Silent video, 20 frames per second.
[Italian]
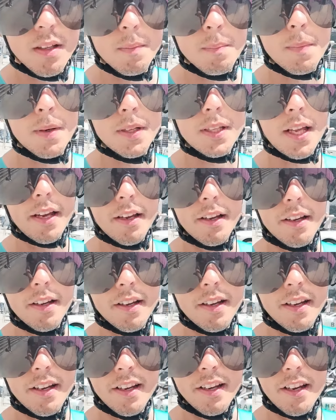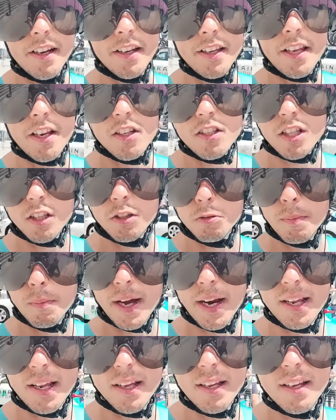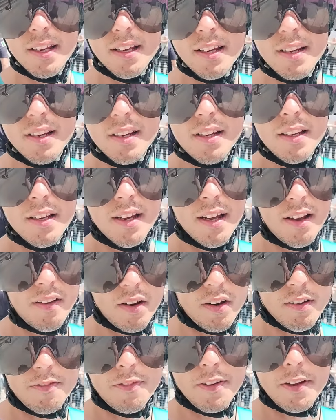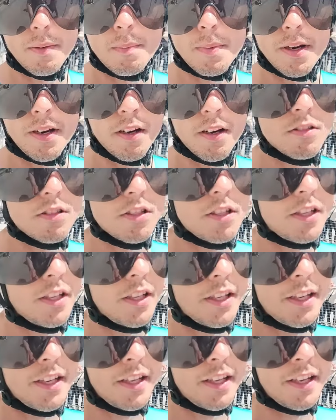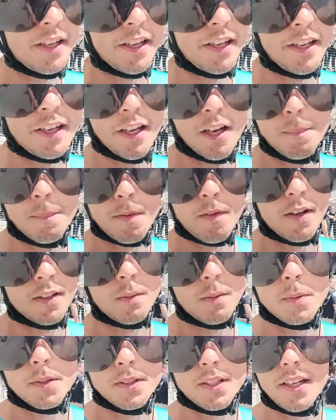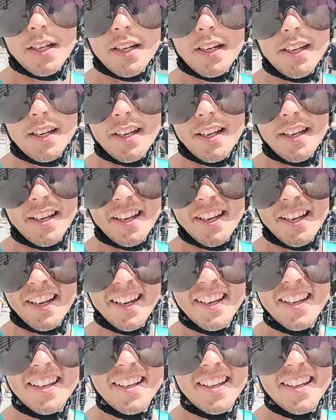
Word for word: Beh dai, eh, ieri è stato male, avevo la febbre, oggi ho provato a portare